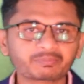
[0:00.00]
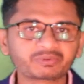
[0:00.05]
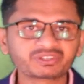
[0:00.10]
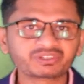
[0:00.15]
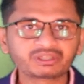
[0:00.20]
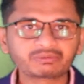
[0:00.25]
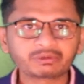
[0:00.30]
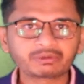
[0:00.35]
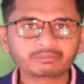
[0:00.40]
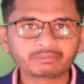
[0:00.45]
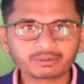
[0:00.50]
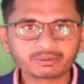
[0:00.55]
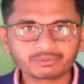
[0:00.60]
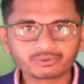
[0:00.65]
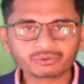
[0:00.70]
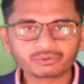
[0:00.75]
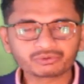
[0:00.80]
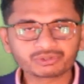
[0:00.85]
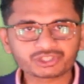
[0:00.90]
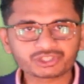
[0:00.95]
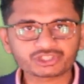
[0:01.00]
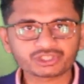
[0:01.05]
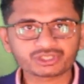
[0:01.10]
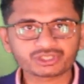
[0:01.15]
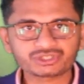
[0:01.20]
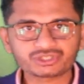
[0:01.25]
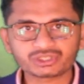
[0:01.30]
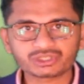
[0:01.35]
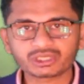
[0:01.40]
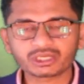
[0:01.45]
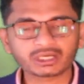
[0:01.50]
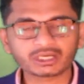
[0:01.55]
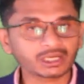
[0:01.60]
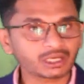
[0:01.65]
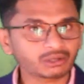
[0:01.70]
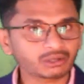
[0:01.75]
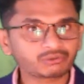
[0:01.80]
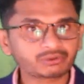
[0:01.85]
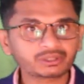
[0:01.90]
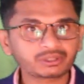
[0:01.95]
পৃথিবীর বিভিন্ন দেশে চীনের
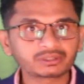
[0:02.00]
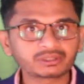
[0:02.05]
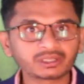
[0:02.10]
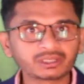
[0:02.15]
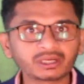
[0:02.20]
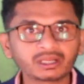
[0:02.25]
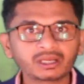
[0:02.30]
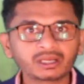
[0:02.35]
নাগরিকদের